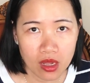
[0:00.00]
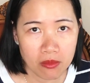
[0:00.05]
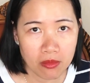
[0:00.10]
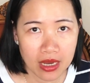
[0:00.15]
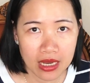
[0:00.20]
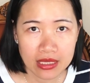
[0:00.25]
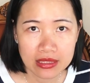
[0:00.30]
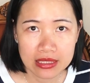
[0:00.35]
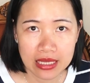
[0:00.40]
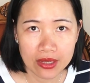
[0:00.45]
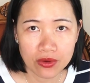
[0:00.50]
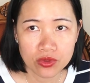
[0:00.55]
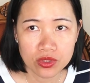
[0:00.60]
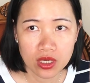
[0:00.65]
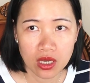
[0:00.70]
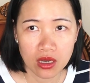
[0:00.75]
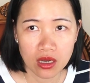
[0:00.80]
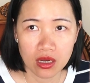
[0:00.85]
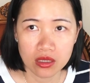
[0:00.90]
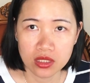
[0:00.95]
là khách sạn của
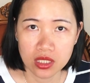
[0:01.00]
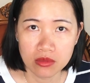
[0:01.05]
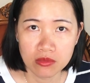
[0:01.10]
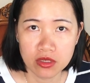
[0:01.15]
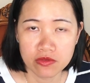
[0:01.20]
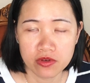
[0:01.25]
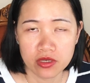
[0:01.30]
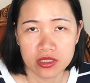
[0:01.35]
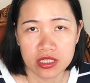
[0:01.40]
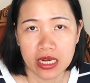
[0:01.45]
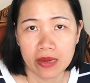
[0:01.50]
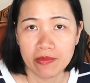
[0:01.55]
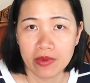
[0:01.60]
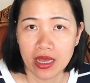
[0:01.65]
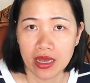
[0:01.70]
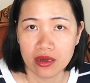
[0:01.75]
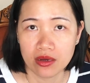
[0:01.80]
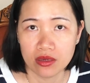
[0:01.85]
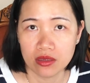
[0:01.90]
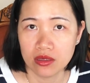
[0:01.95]
chân họ 90 phần trăm
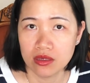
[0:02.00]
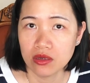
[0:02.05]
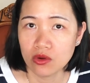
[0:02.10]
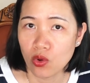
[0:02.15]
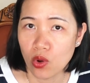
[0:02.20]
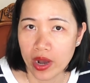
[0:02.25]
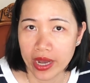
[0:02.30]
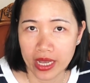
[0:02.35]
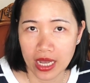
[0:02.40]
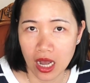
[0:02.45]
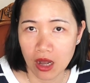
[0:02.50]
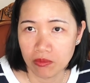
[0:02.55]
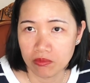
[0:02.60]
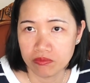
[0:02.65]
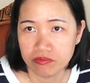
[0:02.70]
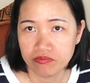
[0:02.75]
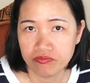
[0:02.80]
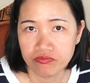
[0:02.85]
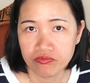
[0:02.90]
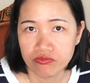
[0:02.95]
là người nước ngoài không
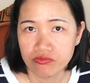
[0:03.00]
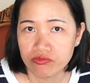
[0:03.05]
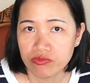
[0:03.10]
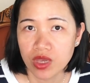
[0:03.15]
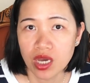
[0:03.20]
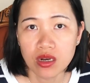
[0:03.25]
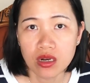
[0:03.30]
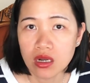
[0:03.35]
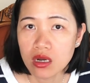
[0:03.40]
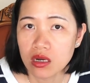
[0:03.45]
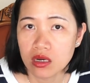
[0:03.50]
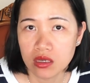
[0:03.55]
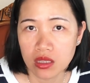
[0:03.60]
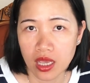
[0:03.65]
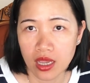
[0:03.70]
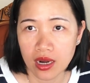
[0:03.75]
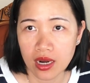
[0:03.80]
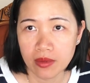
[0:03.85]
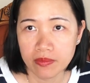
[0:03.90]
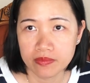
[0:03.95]
ít rất người
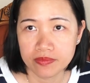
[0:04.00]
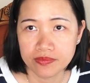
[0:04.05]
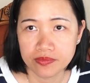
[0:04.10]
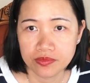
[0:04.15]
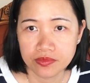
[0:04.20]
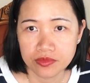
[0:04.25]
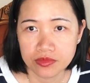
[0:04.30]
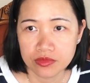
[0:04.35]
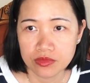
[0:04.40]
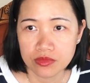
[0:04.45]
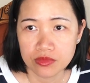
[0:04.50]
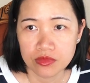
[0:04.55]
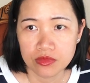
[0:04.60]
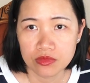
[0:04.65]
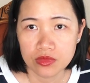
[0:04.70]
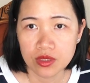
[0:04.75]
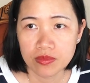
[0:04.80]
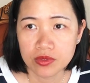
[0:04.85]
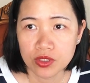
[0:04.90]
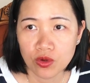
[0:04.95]
Việt lắm
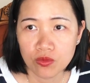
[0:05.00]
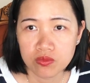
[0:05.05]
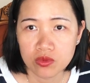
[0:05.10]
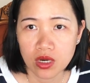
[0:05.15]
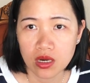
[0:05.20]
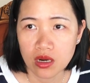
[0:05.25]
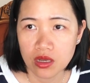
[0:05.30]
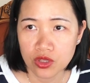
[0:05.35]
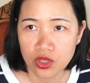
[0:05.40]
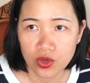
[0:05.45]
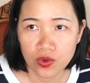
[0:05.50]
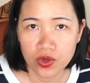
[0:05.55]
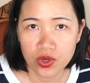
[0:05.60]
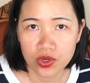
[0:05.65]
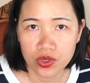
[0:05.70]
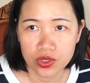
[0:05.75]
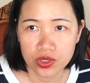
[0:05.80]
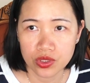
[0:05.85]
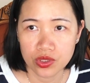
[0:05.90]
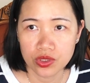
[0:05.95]
tiếp xúc rất là nhiều
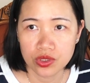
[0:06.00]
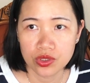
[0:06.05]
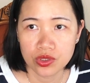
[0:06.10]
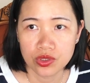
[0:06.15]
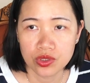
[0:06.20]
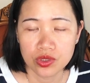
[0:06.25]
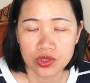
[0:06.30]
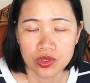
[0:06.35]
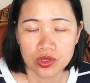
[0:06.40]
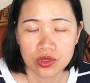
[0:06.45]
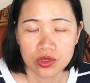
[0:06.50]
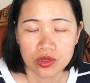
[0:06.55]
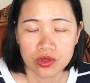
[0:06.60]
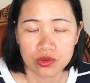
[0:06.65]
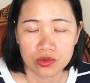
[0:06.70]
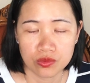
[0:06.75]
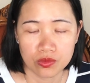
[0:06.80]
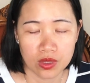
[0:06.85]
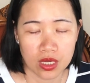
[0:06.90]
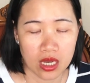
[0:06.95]
người
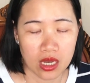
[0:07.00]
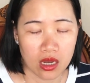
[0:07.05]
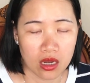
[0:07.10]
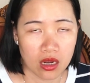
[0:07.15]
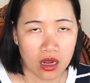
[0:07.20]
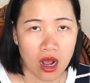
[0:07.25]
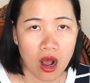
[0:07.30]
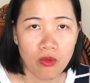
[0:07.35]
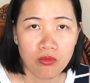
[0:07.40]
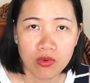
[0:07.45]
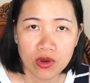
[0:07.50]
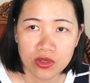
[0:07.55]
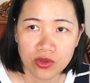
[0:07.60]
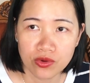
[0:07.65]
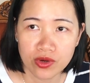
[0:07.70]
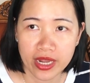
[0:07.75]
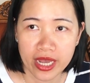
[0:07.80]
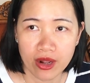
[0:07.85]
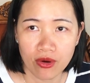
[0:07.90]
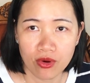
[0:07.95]
và không có
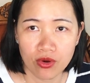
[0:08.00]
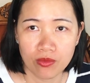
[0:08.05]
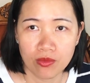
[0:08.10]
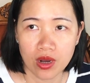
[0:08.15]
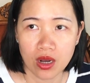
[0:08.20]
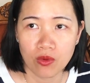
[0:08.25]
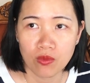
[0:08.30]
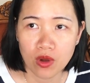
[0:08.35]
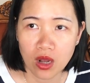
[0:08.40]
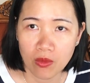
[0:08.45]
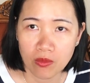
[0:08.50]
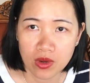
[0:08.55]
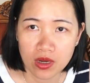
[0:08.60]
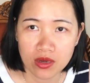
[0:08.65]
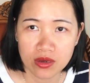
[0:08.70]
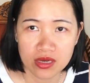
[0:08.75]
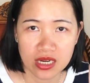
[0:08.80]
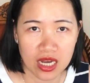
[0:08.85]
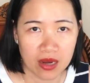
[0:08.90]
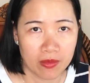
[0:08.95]
chỗ nào luôn mà cũng không có
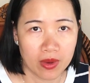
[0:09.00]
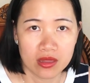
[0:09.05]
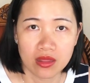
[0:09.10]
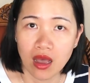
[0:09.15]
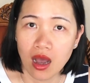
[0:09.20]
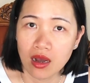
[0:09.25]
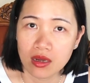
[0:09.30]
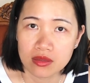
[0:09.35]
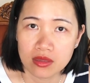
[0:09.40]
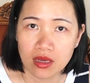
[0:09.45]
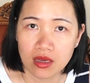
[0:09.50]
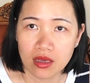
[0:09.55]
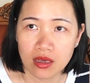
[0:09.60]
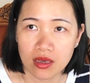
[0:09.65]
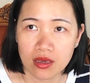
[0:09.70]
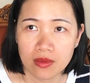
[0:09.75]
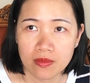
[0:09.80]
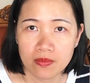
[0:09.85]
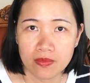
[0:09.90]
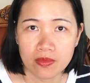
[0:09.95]
người nào mà thân
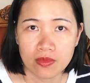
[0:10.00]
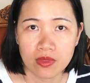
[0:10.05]
thiện